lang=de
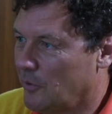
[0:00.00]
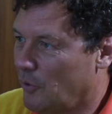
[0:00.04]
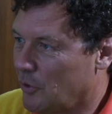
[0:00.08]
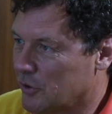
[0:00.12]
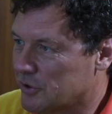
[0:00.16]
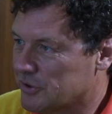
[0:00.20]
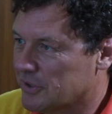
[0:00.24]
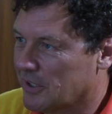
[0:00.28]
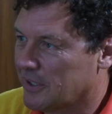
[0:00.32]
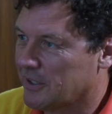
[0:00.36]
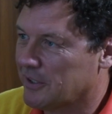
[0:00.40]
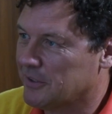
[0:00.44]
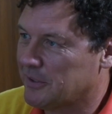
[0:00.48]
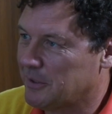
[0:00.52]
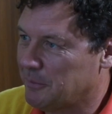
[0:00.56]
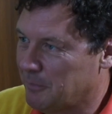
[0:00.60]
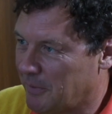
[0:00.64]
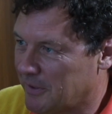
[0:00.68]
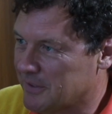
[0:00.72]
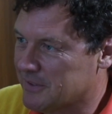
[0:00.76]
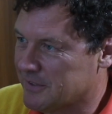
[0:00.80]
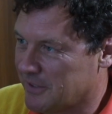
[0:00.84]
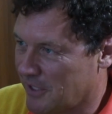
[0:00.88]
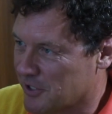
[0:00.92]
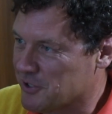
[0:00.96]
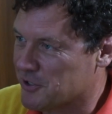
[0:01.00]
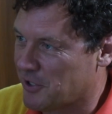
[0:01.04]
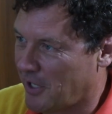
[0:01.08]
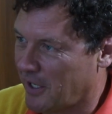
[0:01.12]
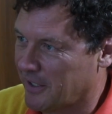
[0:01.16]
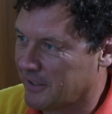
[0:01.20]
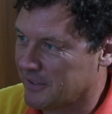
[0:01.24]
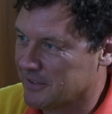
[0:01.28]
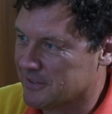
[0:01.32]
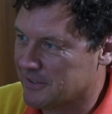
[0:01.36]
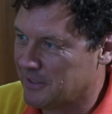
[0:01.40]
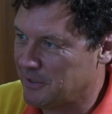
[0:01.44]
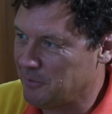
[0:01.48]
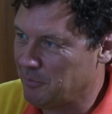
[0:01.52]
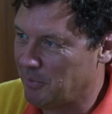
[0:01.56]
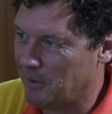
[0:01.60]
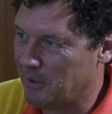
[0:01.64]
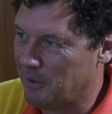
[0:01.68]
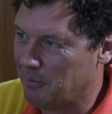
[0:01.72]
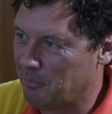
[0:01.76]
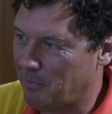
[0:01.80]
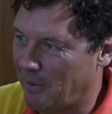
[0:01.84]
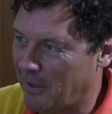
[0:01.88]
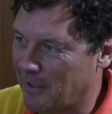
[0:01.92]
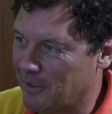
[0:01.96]
Österreich hat immer ein sehr starkes Team
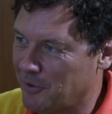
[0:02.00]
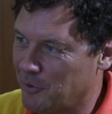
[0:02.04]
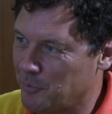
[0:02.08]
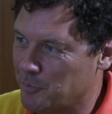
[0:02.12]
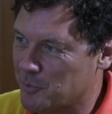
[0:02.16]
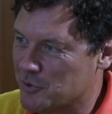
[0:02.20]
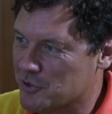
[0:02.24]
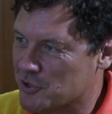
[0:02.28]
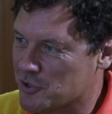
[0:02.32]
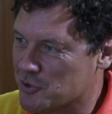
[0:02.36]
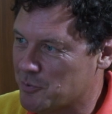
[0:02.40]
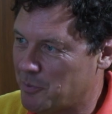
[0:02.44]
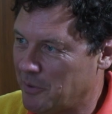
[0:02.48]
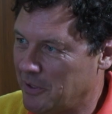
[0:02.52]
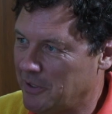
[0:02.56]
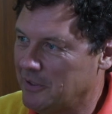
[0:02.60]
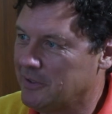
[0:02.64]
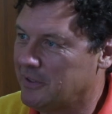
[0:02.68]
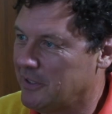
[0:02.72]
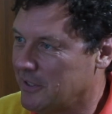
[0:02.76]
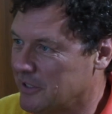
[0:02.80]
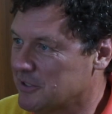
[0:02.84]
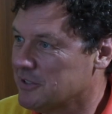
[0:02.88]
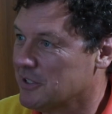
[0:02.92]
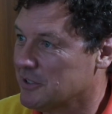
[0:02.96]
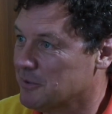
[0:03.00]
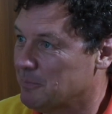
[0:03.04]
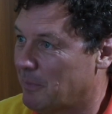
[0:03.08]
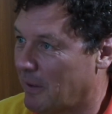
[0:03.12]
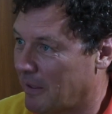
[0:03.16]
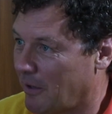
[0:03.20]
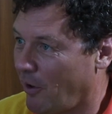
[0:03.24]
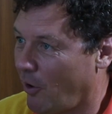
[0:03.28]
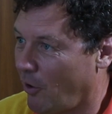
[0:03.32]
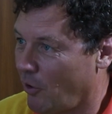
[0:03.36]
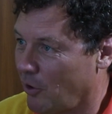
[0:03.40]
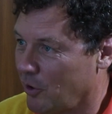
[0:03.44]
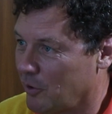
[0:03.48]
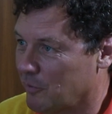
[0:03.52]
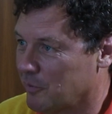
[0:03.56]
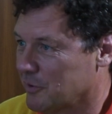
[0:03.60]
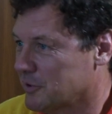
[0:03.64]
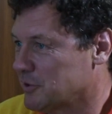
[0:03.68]
bei Paralympischen Spielen, dieses Mal auch.